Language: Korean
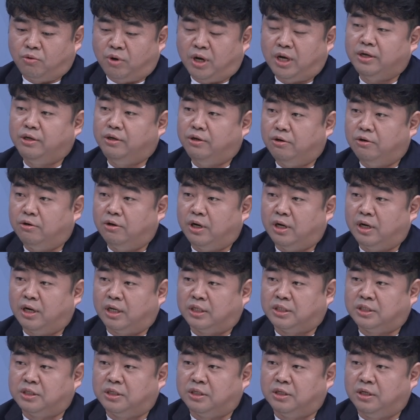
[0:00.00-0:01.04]
콰이어가
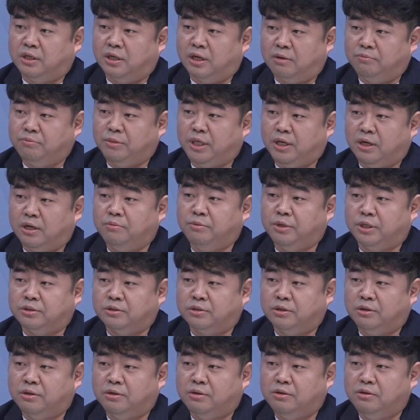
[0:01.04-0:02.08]
같이
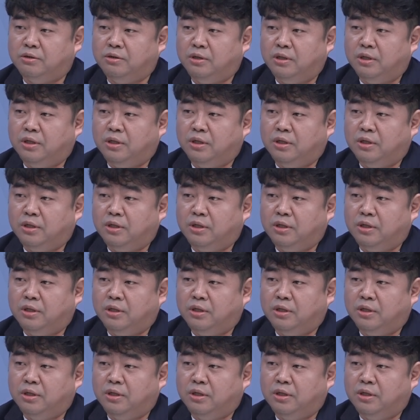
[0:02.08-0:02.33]
함께하면서